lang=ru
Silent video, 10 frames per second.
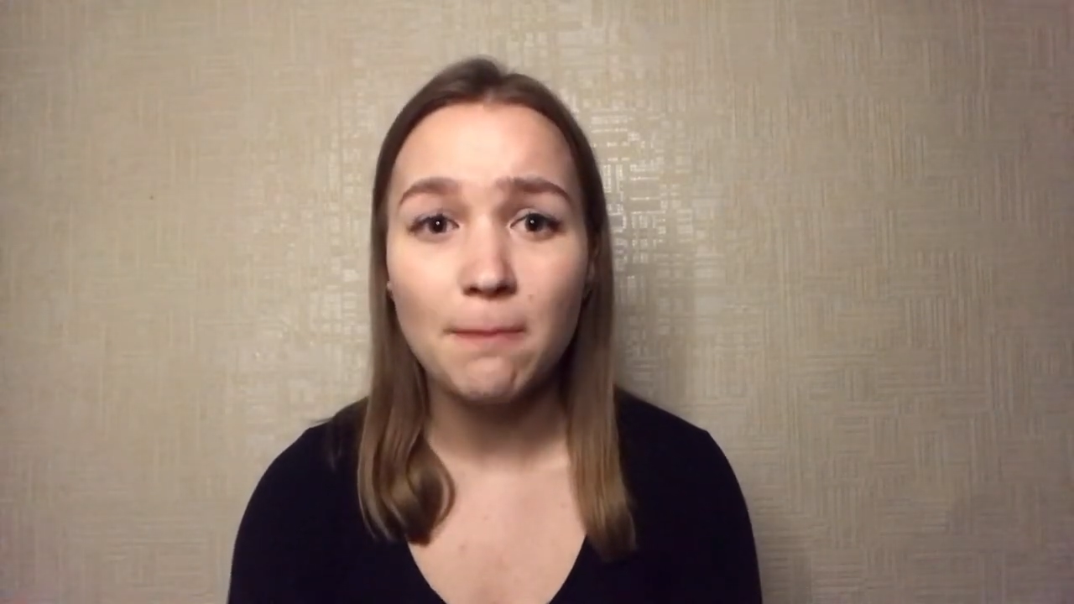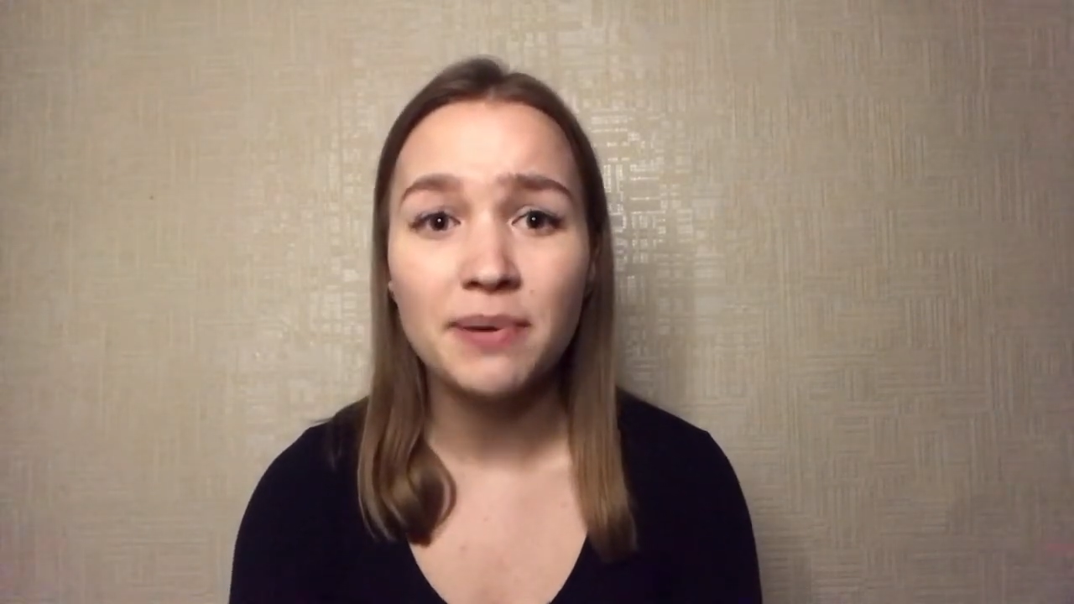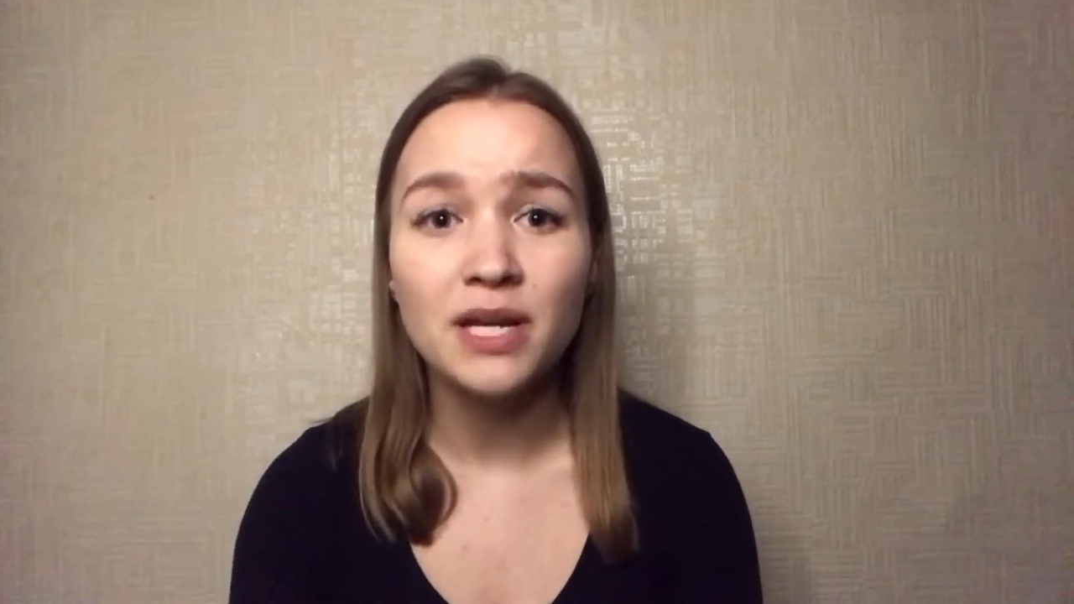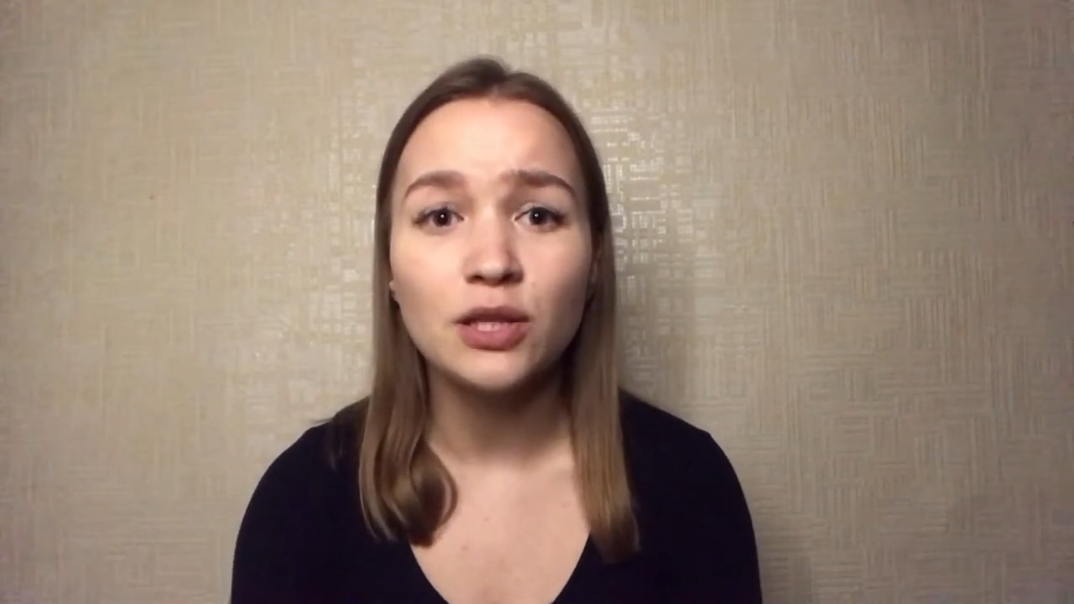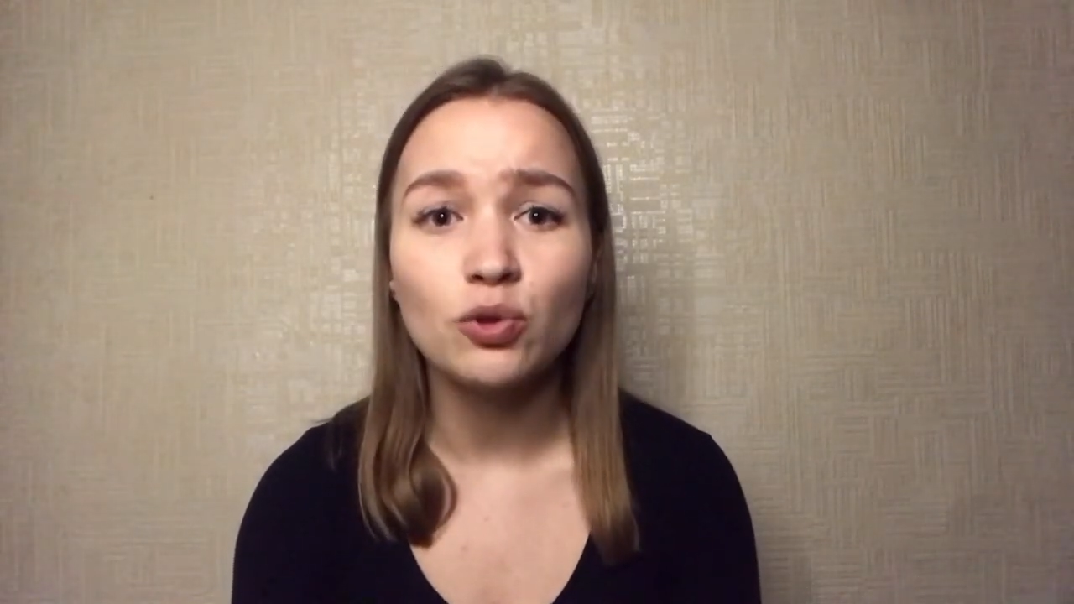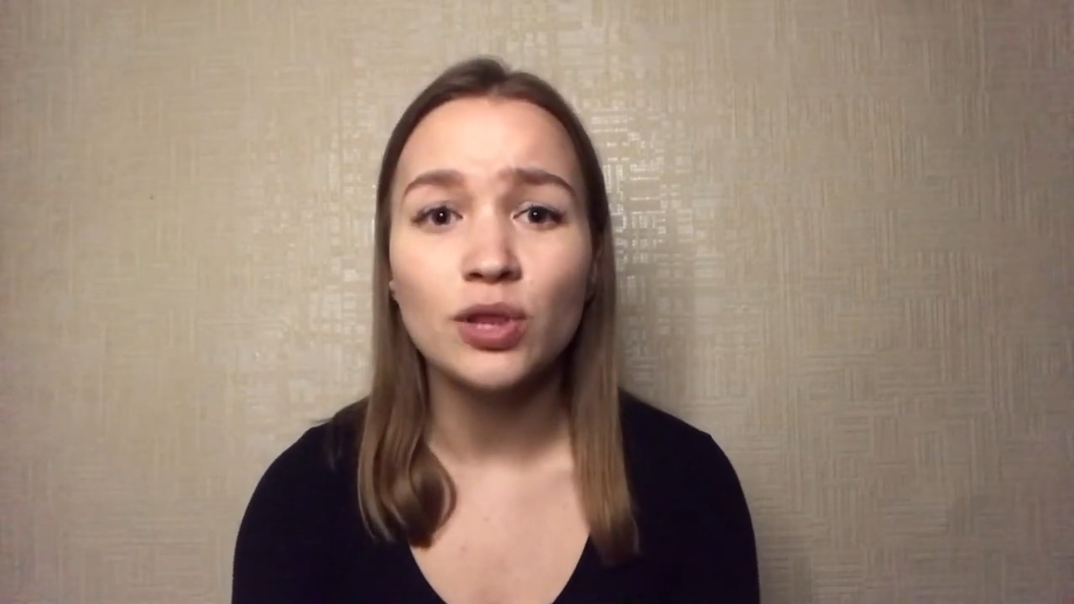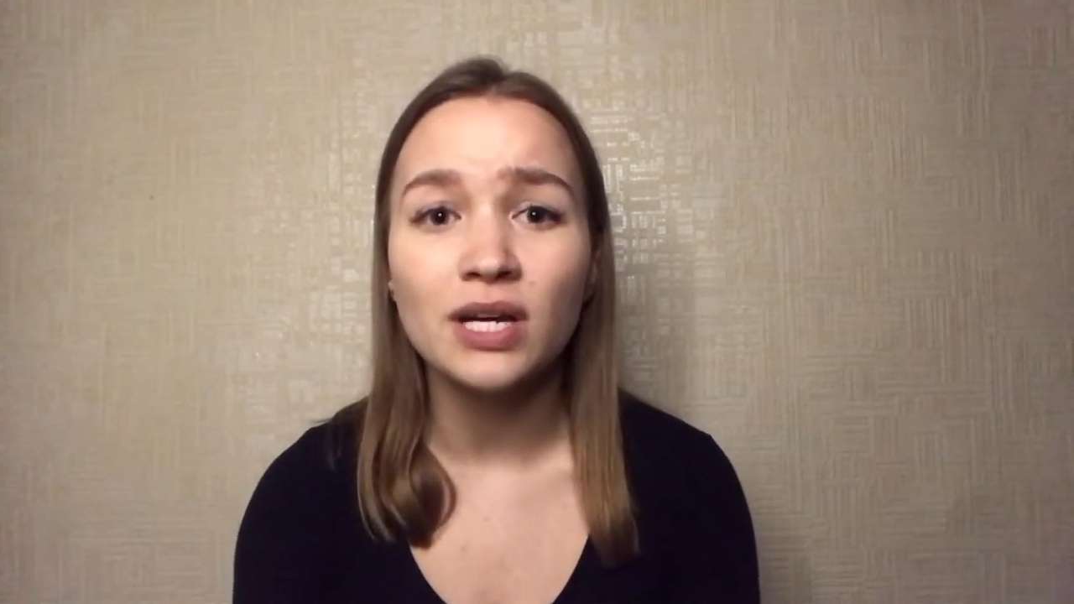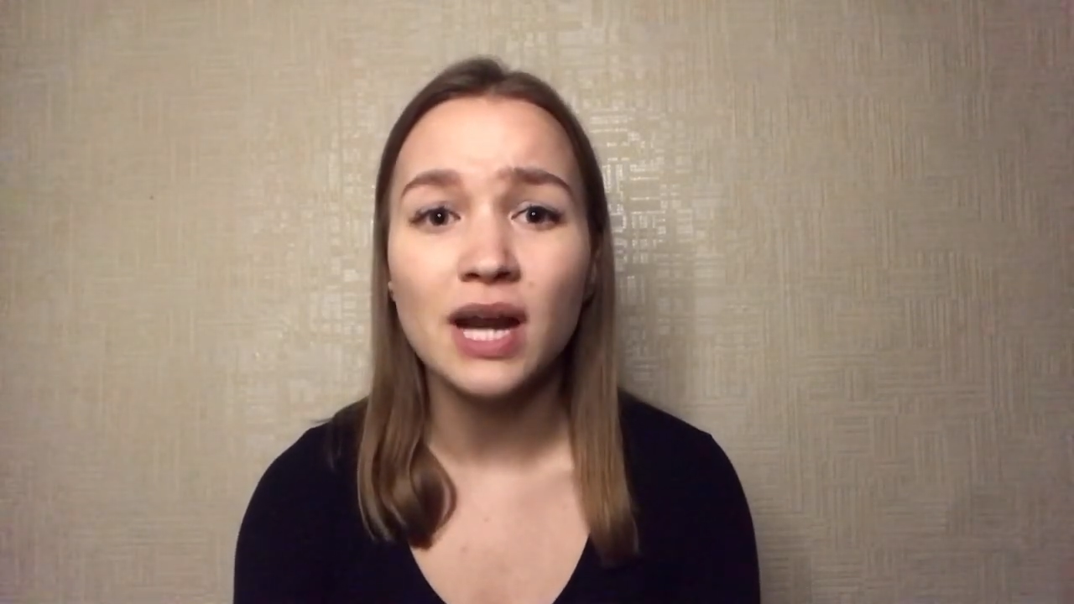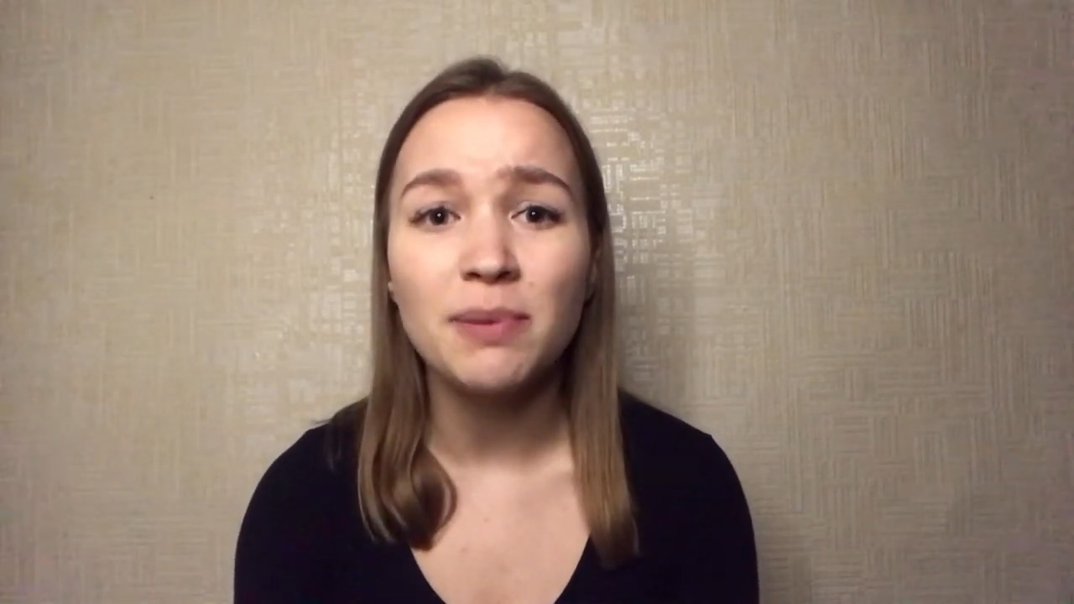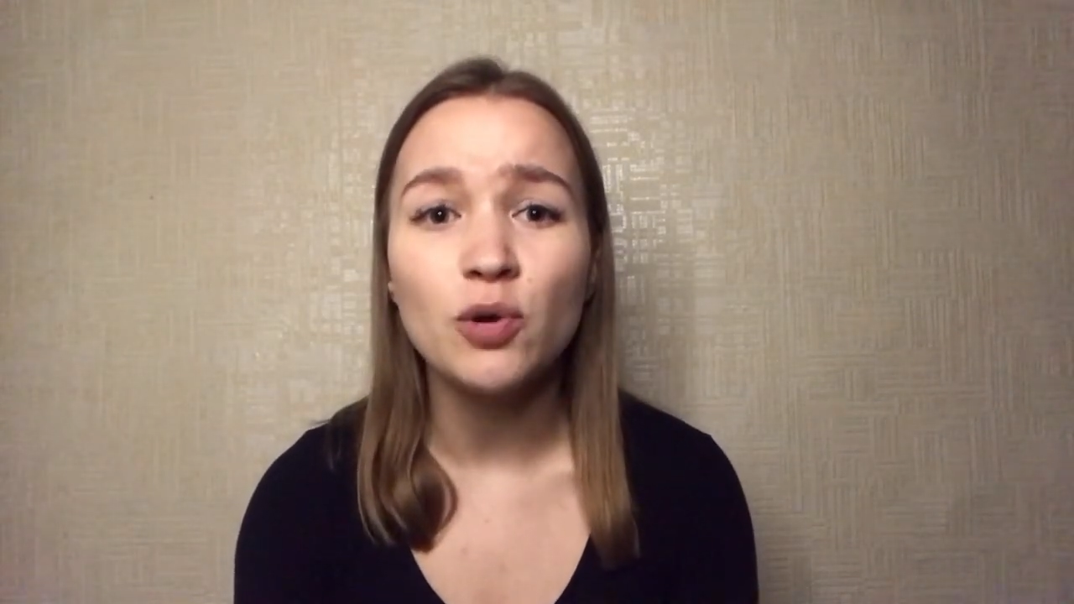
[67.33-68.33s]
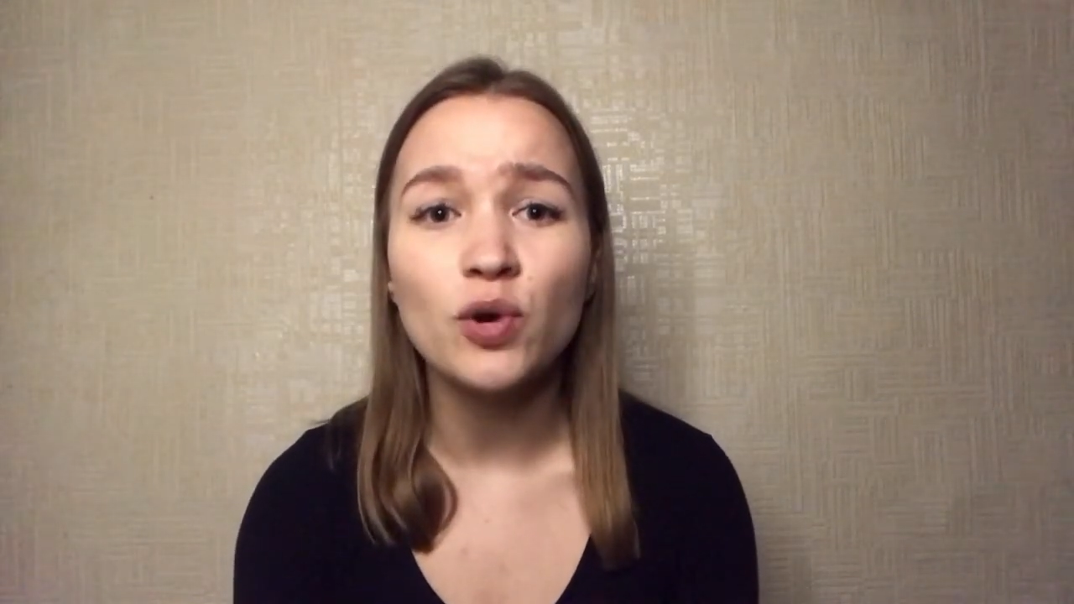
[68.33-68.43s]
прыгнуть на корабли,